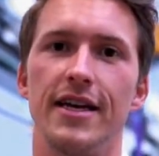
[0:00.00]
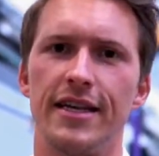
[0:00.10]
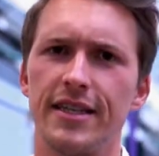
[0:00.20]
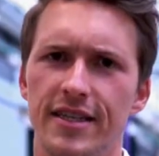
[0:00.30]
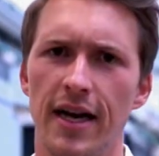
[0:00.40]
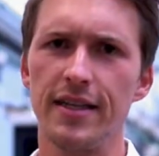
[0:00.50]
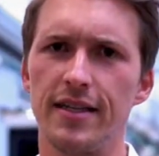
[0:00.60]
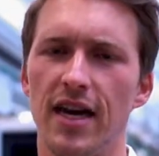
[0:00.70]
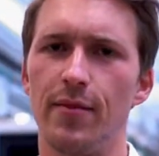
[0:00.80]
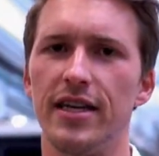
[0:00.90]
Interessant
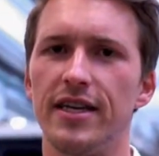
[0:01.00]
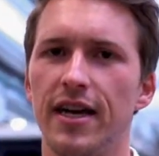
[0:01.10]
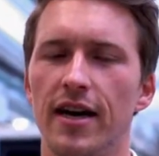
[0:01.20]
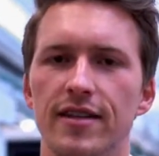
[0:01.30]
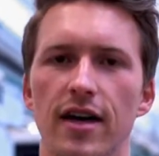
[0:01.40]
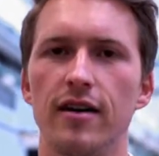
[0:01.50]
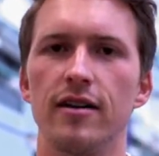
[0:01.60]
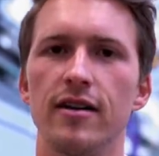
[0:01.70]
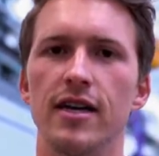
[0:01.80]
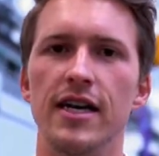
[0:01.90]
ist dabei die
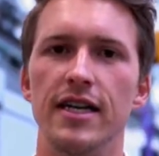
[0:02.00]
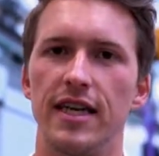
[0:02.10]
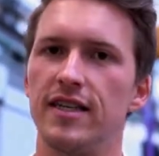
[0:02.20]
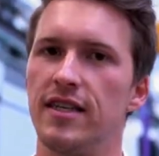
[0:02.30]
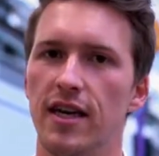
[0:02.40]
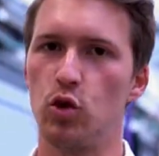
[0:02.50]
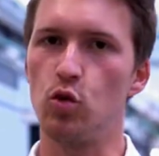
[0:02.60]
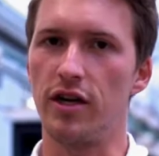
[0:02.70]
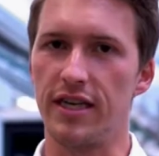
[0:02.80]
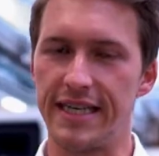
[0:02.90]
Tatsache, dass die
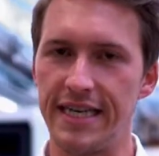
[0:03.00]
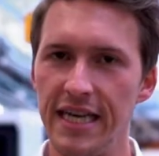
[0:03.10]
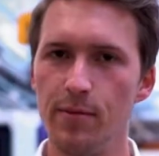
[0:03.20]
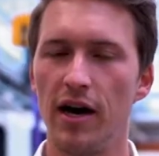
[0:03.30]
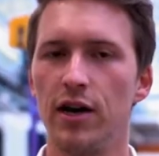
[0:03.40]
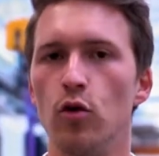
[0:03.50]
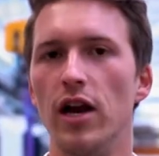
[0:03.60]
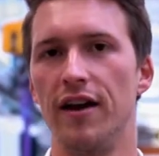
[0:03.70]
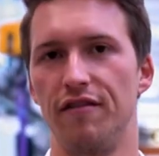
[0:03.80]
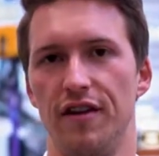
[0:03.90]
Natur nie bei
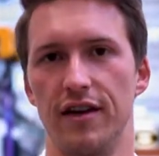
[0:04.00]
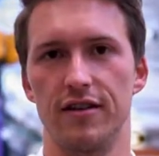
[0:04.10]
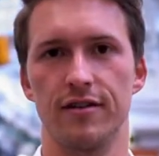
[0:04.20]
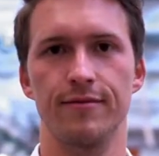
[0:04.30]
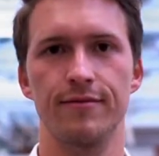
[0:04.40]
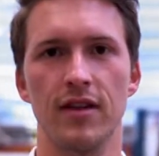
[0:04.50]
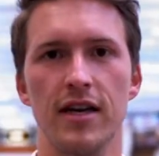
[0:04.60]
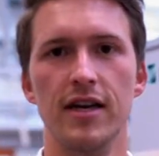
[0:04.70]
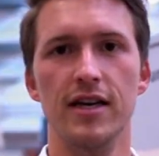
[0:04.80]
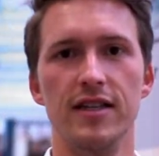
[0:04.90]
Null anfängt.
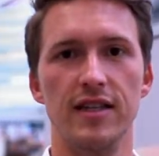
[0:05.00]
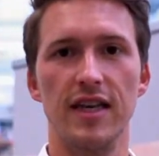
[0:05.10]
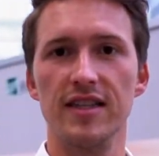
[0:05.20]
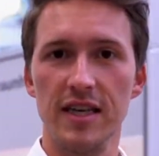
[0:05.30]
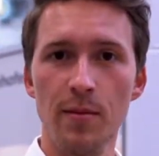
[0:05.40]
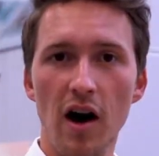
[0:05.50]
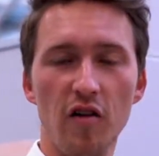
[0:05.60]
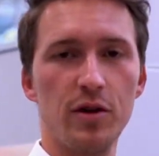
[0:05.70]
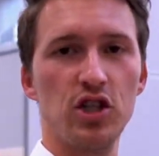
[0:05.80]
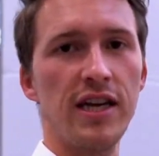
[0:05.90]
Sie setzt immer
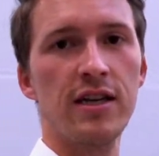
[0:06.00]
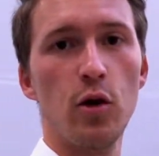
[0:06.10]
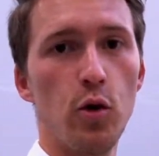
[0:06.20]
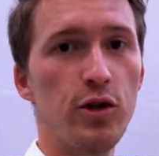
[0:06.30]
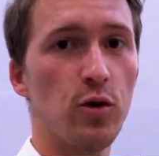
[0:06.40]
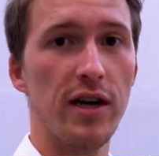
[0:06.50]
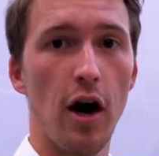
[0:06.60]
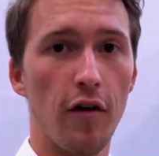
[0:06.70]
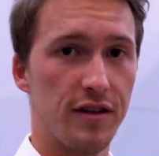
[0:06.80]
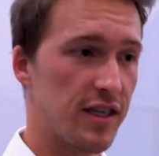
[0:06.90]
auf bestehenden
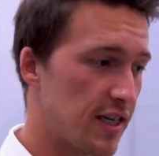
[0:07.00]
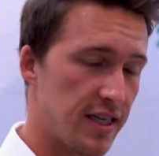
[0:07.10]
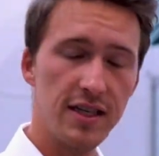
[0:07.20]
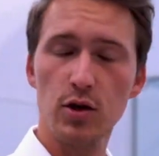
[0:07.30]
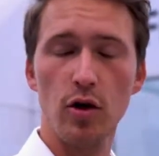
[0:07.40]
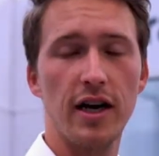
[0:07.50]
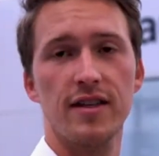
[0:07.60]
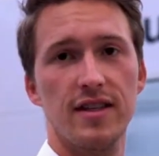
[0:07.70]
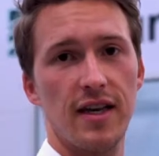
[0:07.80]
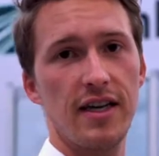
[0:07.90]
Lösungen auf. Sie geht nie zurück
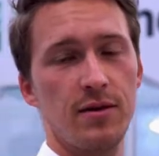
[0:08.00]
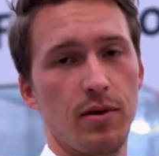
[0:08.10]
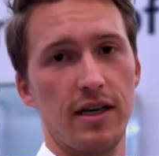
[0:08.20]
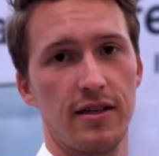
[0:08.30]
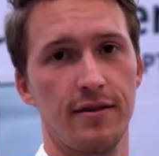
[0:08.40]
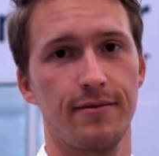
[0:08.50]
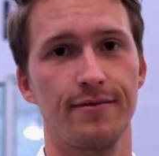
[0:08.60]
ans Zeichenbrett.